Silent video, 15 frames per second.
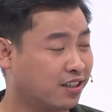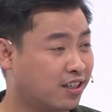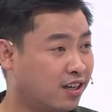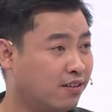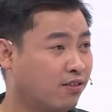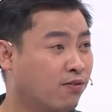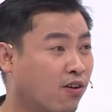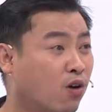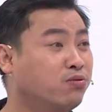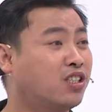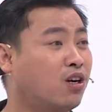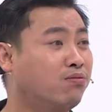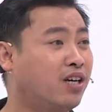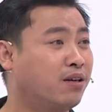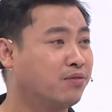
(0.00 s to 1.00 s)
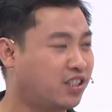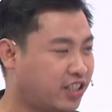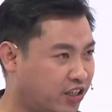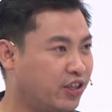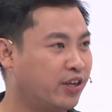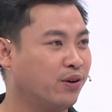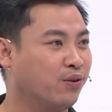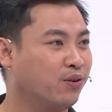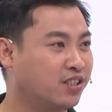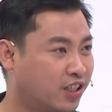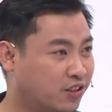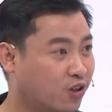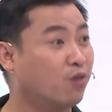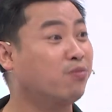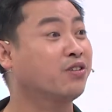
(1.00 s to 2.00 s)
cái vốn sống của em nó sẽ nhiều, nó
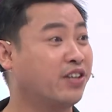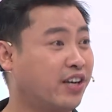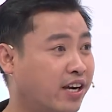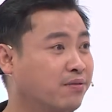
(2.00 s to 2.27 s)
sẽ tốt hơn chị